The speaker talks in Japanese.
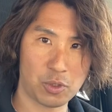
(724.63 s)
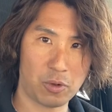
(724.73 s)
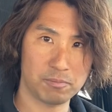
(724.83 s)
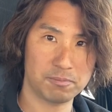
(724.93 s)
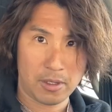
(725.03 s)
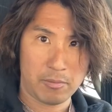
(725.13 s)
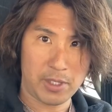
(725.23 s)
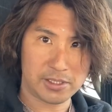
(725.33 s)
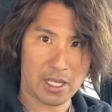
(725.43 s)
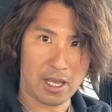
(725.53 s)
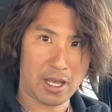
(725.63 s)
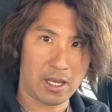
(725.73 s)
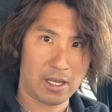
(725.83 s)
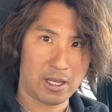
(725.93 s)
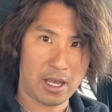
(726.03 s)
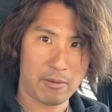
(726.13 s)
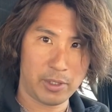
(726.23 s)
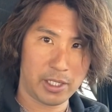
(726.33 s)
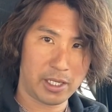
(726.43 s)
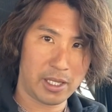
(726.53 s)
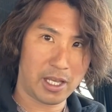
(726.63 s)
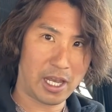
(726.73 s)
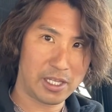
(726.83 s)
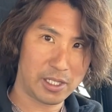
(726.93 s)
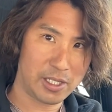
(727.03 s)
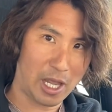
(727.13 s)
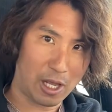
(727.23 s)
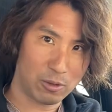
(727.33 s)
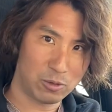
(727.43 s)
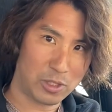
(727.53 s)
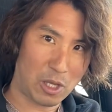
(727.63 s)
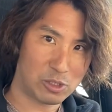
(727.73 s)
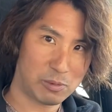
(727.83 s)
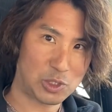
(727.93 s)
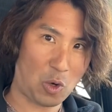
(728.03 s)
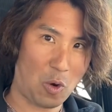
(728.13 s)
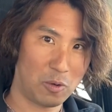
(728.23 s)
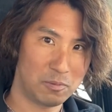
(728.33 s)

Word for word: う。皆さん、アメリカで快適な運転をしましょ